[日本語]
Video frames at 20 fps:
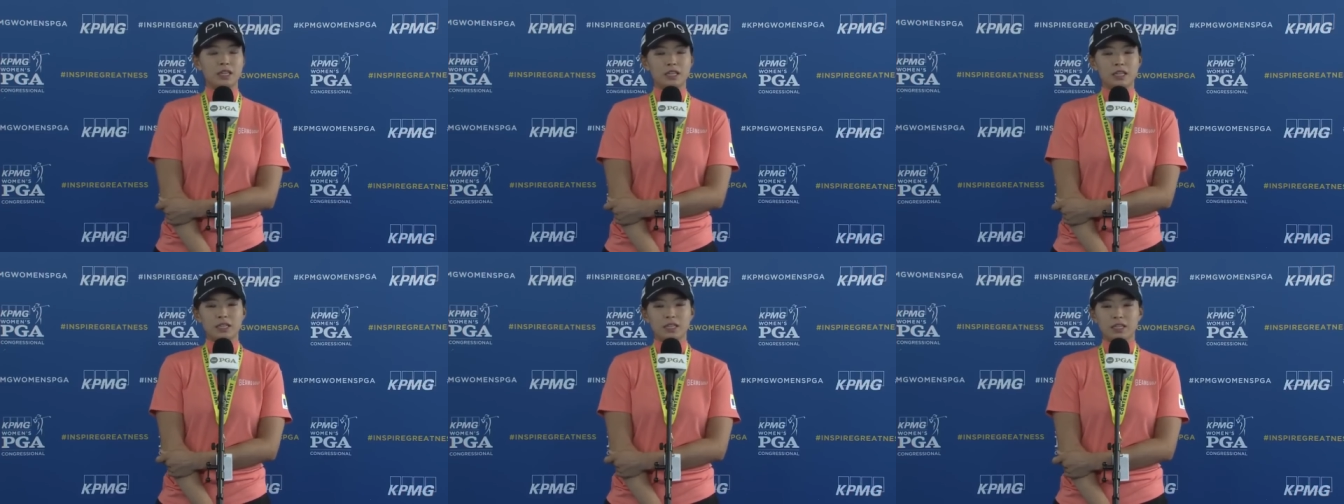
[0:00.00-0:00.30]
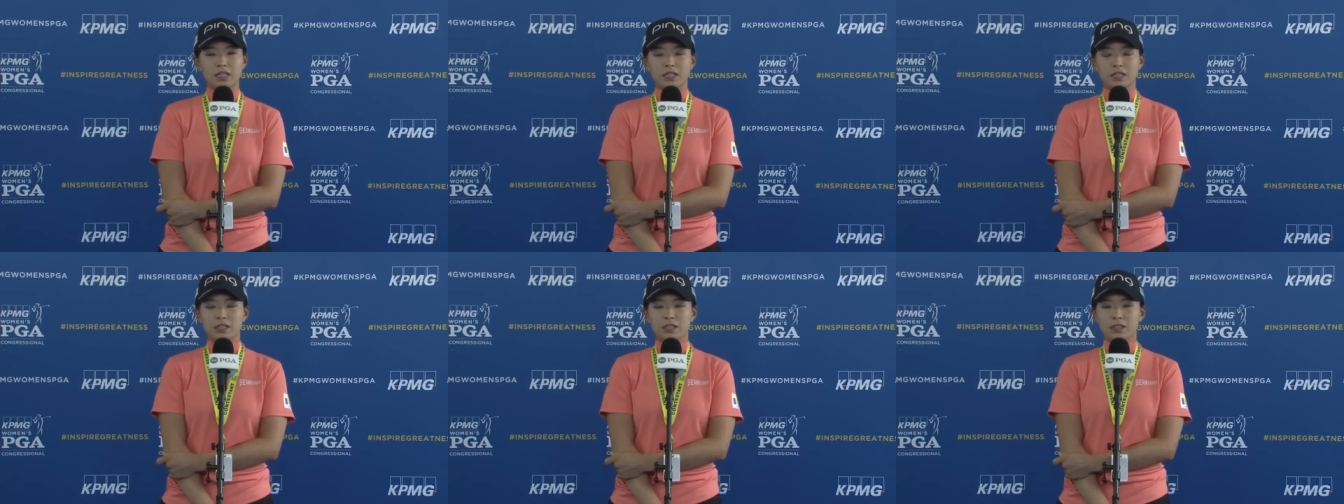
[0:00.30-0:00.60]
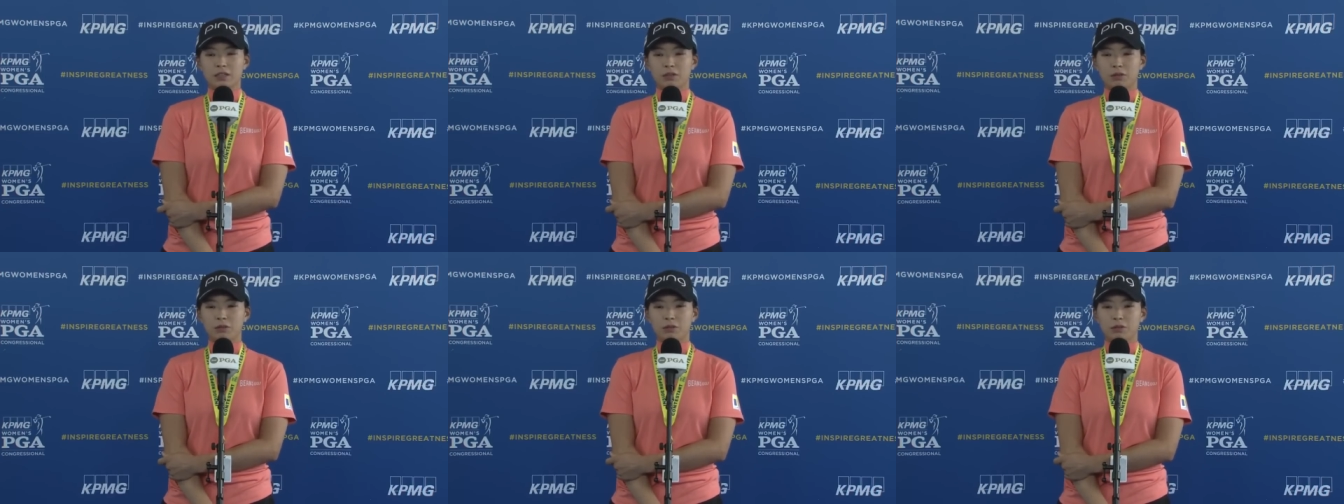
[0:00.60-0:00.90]

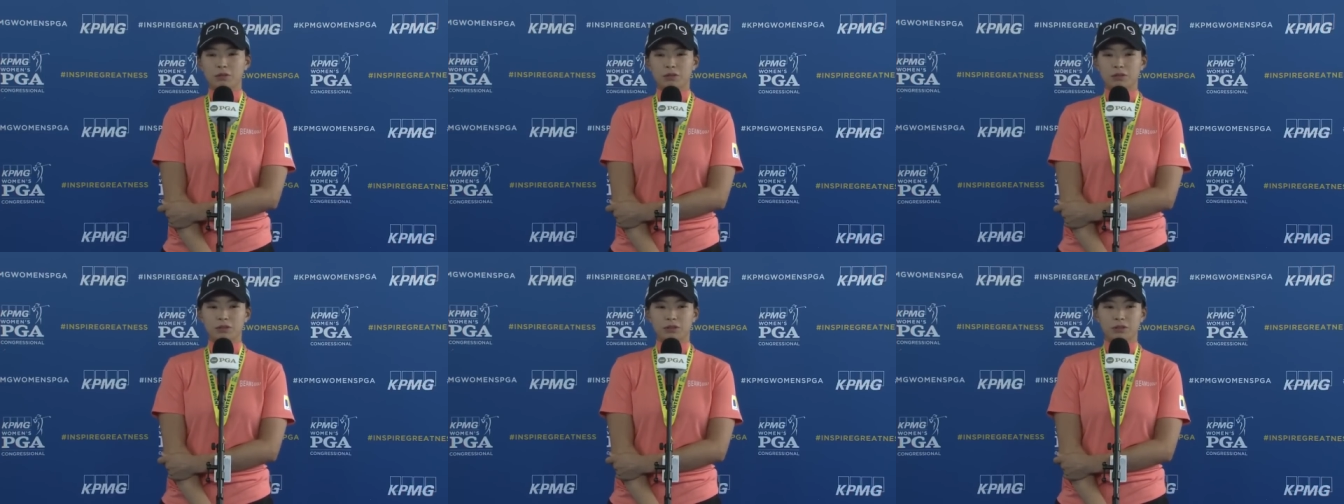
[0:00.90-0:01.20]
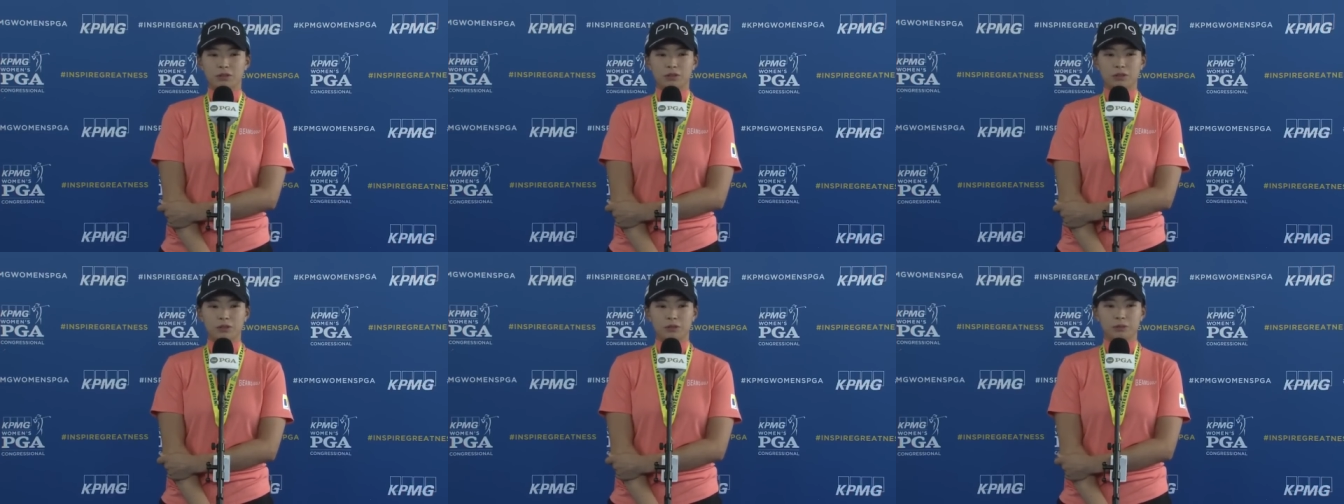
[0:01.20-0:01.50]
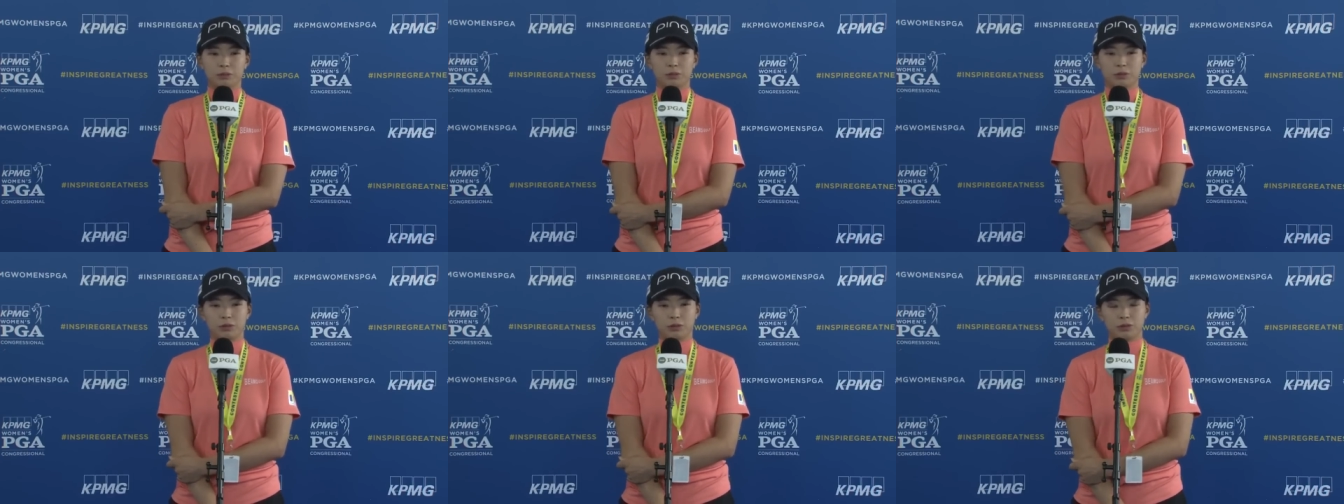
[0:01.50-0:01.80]
い
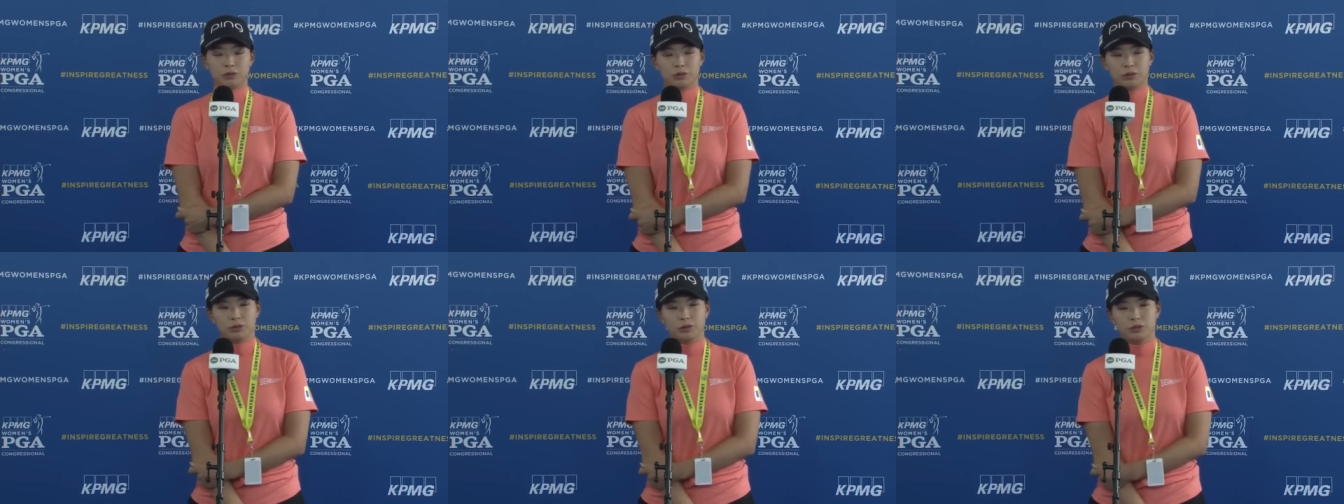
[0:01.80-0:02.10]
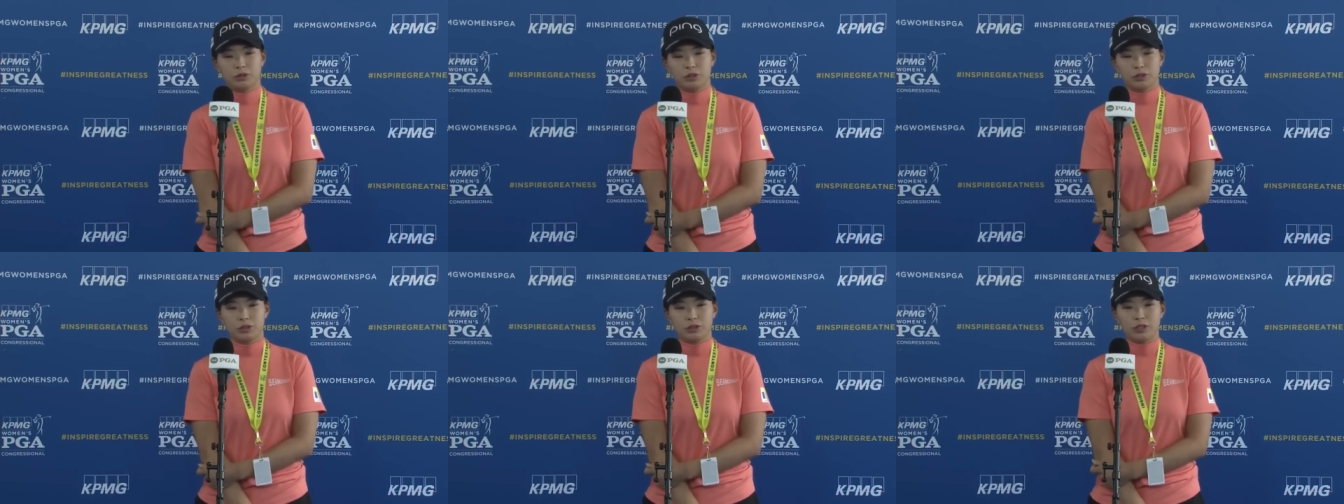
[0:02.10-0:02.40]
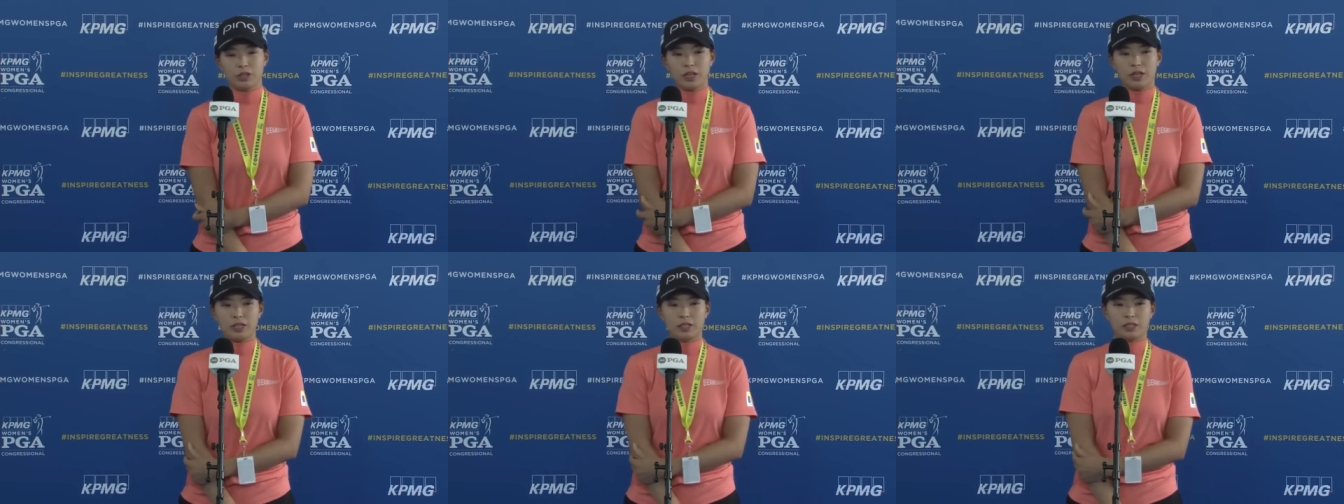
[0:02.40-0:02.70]
ホールも
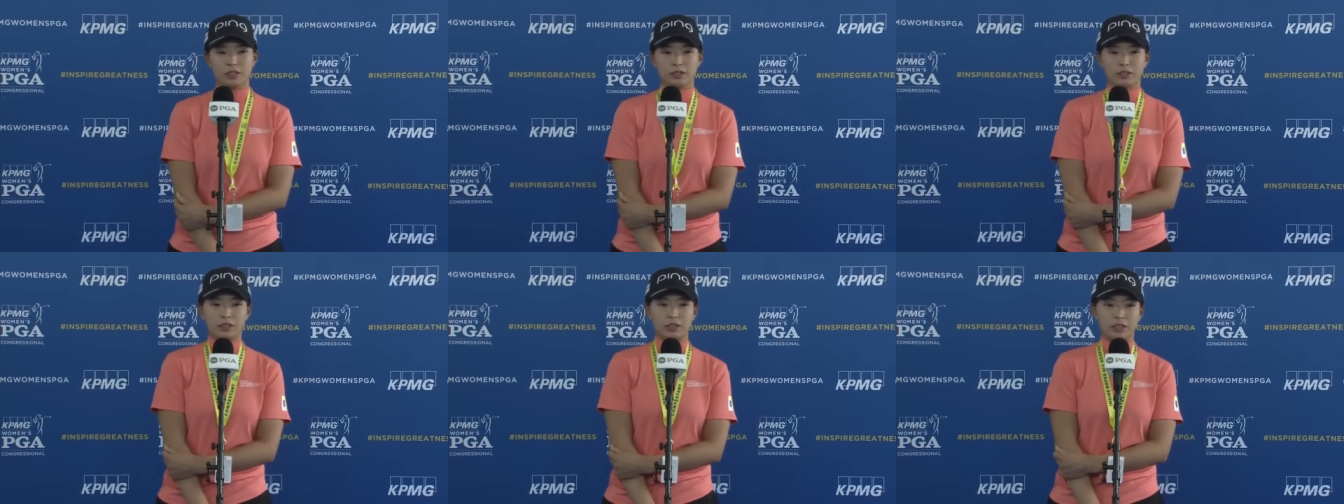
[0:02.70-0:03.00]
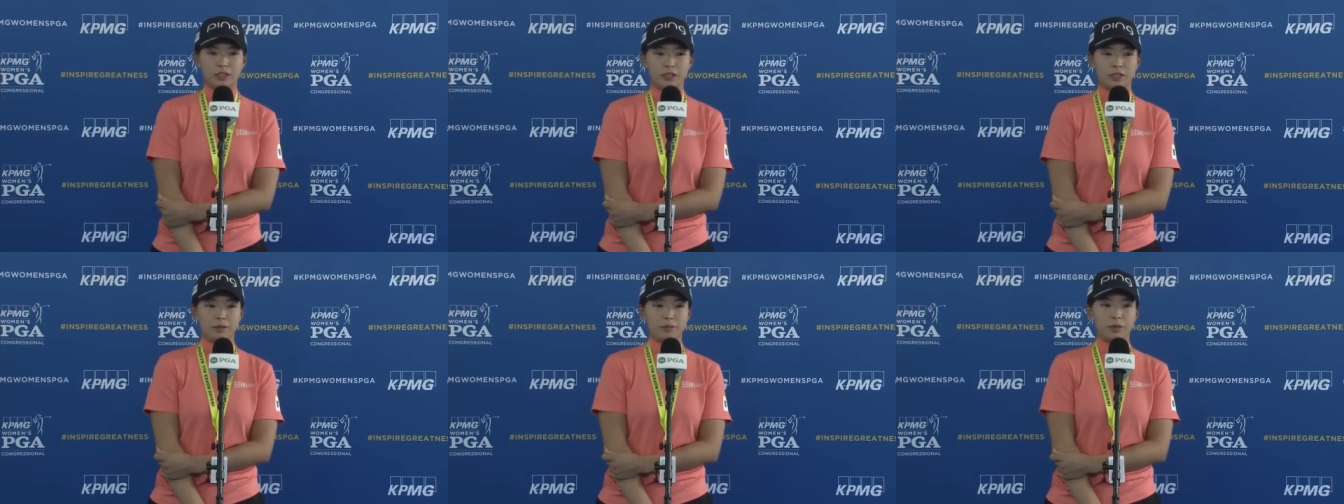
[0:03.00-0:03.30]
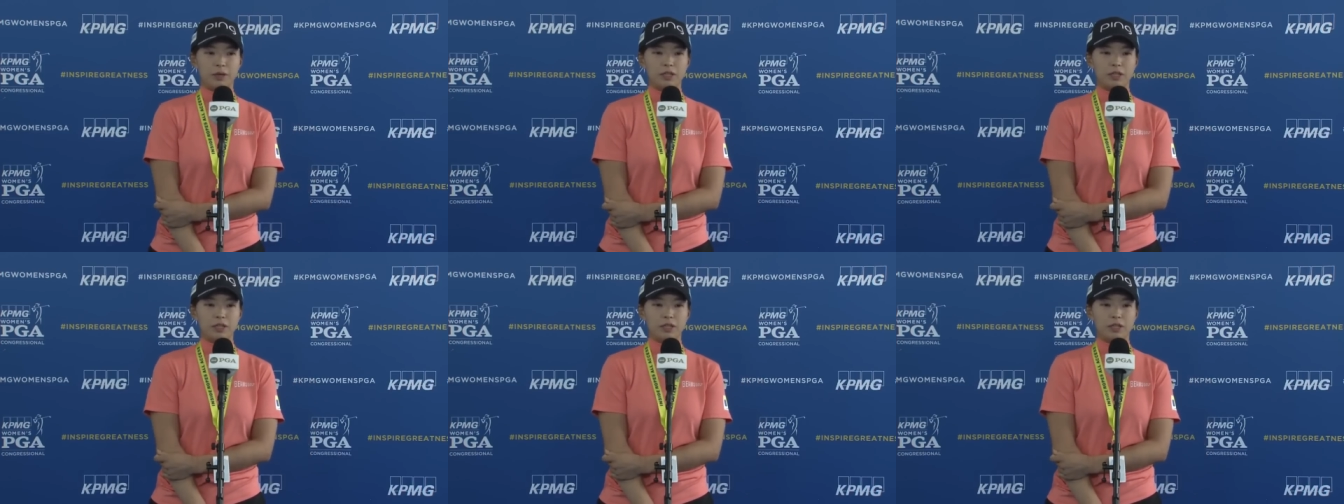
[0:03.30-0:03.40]
少ないですし、